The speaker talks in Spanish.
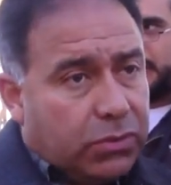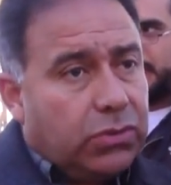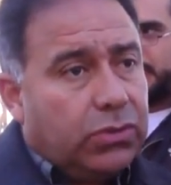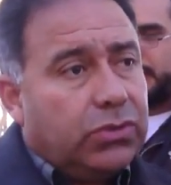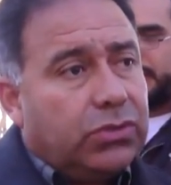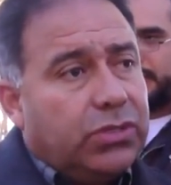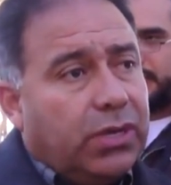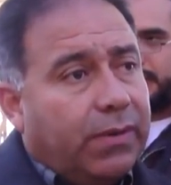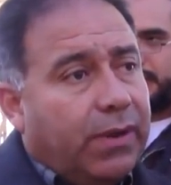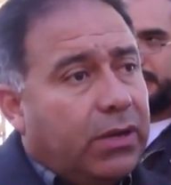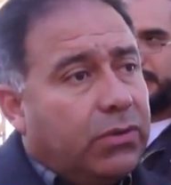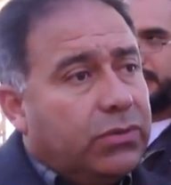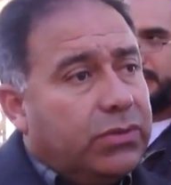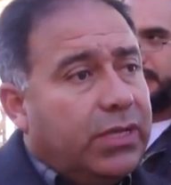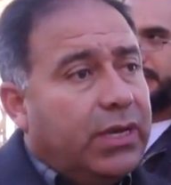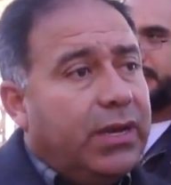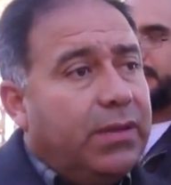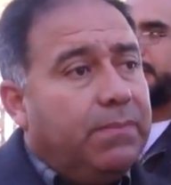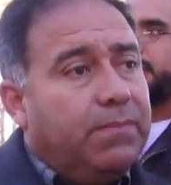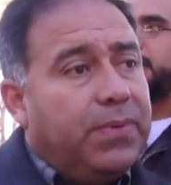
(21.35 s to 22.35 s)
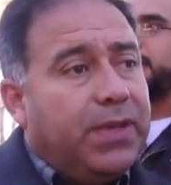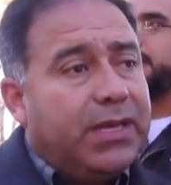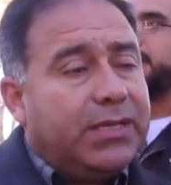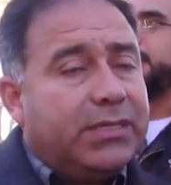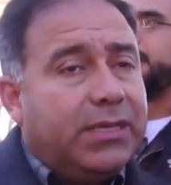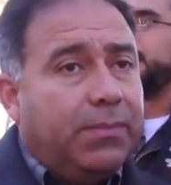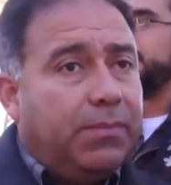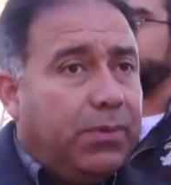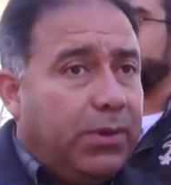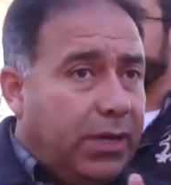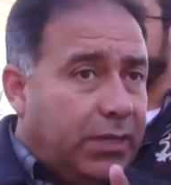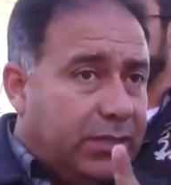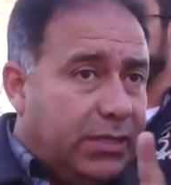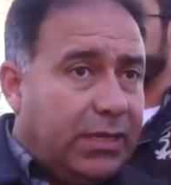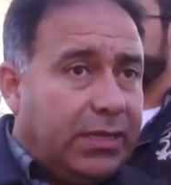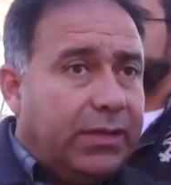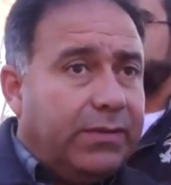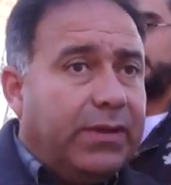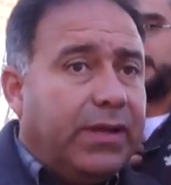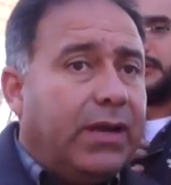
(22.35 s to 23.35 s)
con los trabajos de limpieza, por ahí se
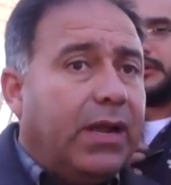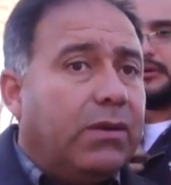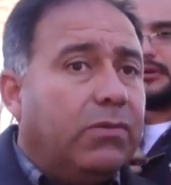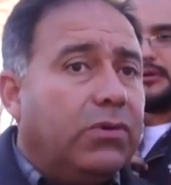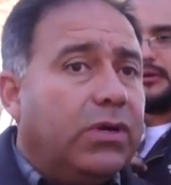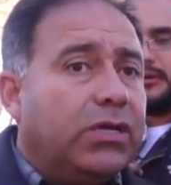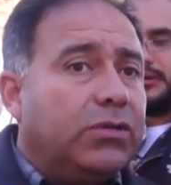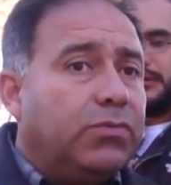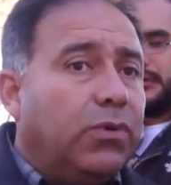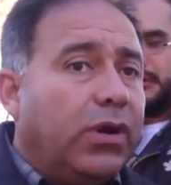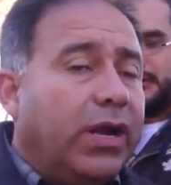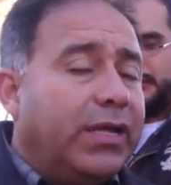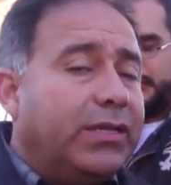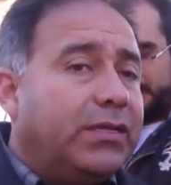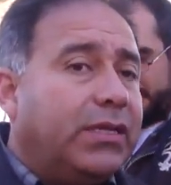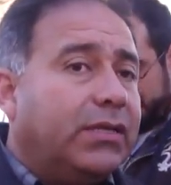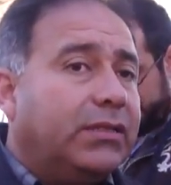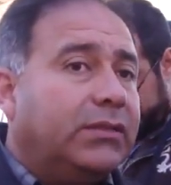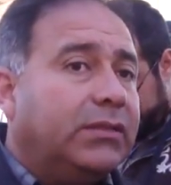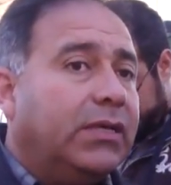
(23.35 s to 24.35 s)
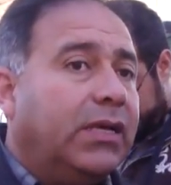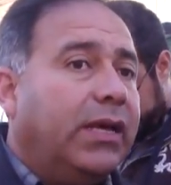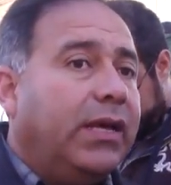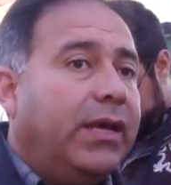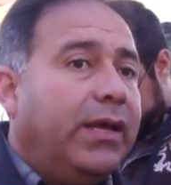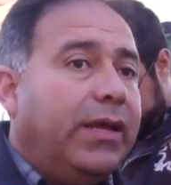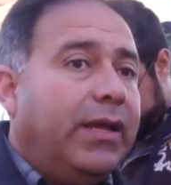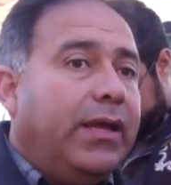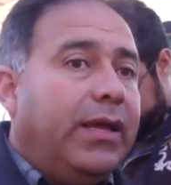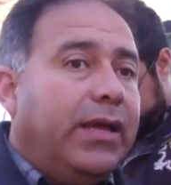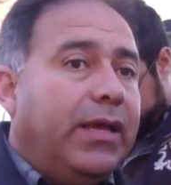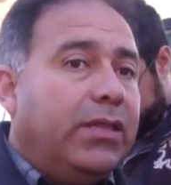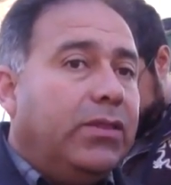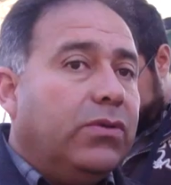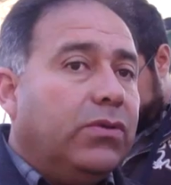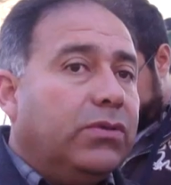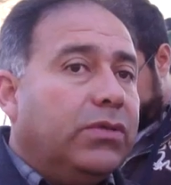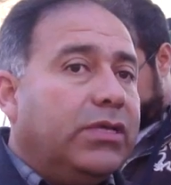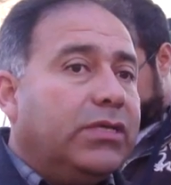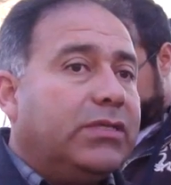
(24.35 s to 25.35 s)
han de ver algunas volantas en
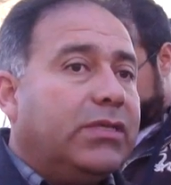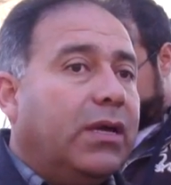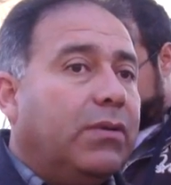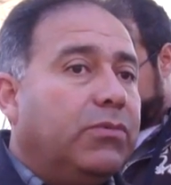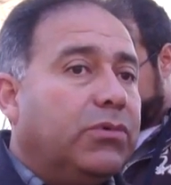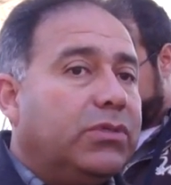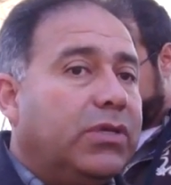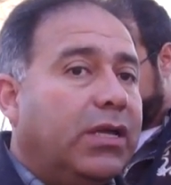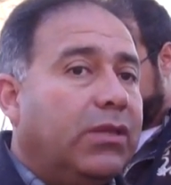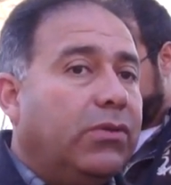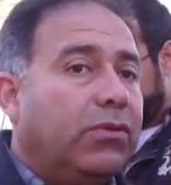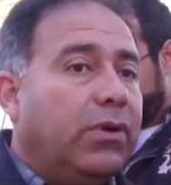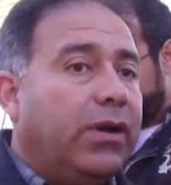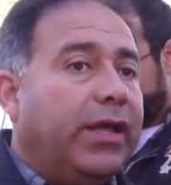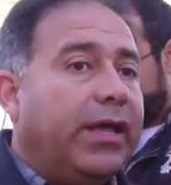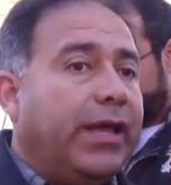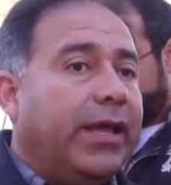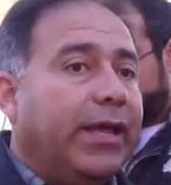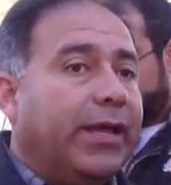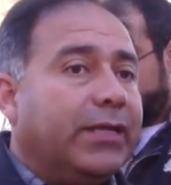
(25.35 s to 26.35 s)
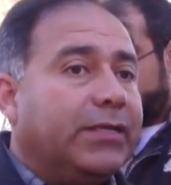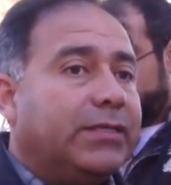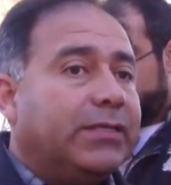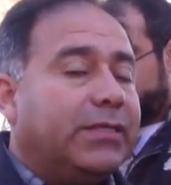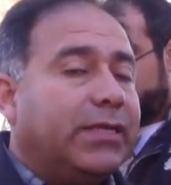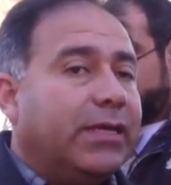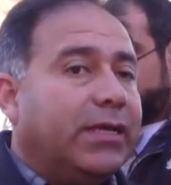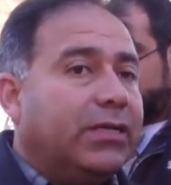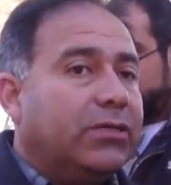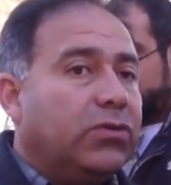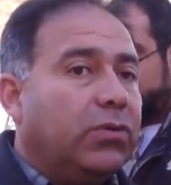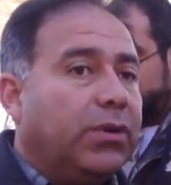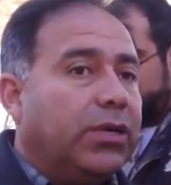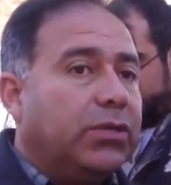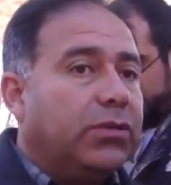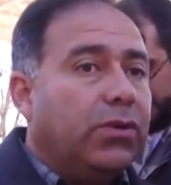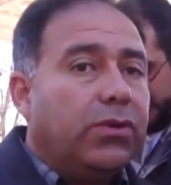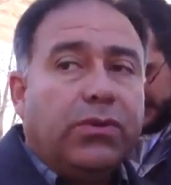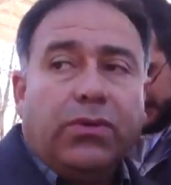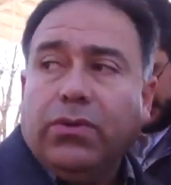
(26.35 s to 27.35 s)
donde estamos dándole este, sobre
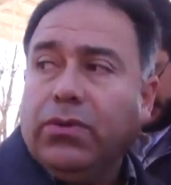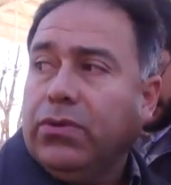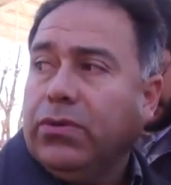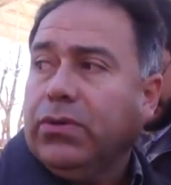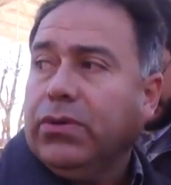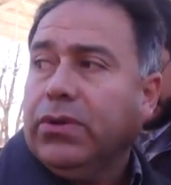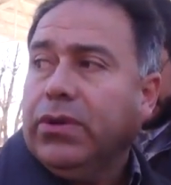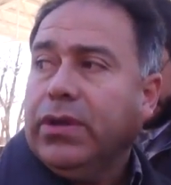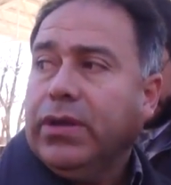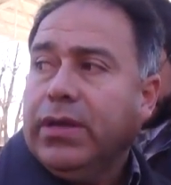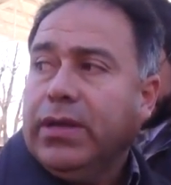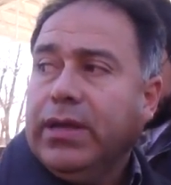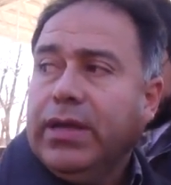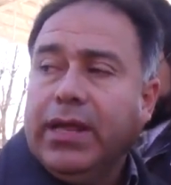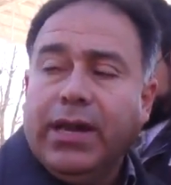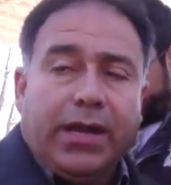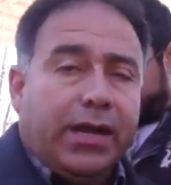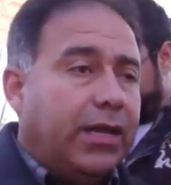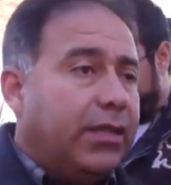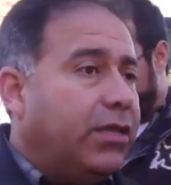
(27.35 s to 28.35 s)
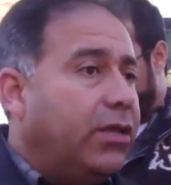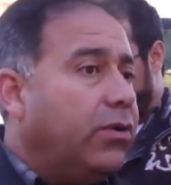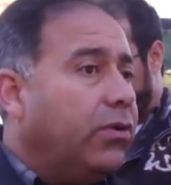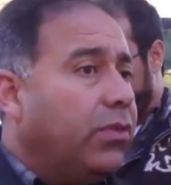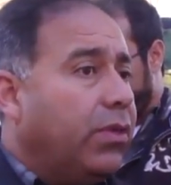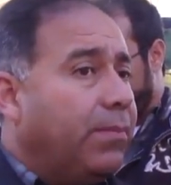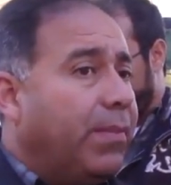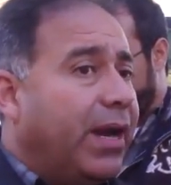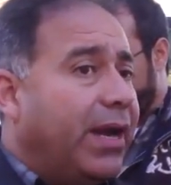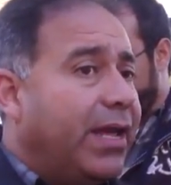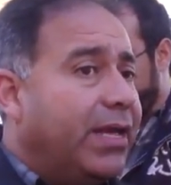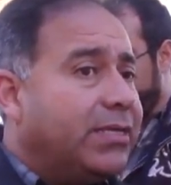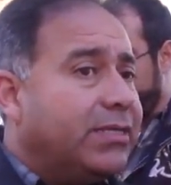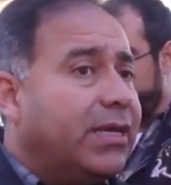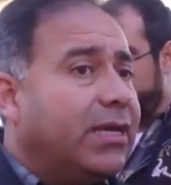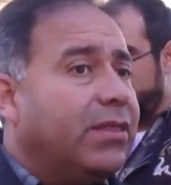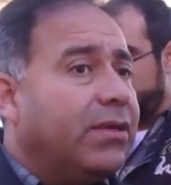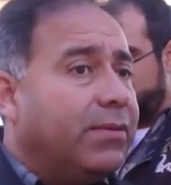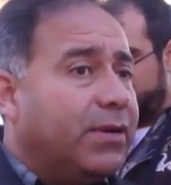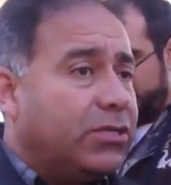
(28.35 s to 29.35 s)
todo el retiro de
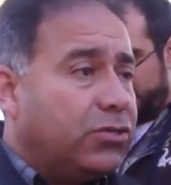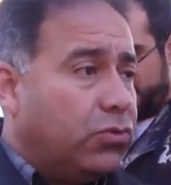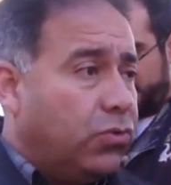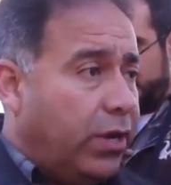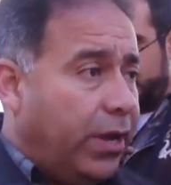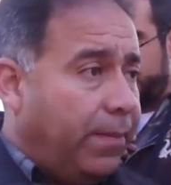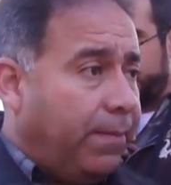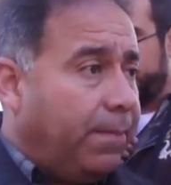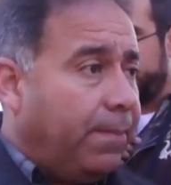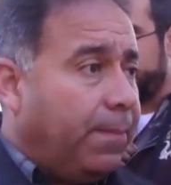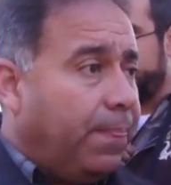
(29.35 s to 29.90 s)
maleza y de basura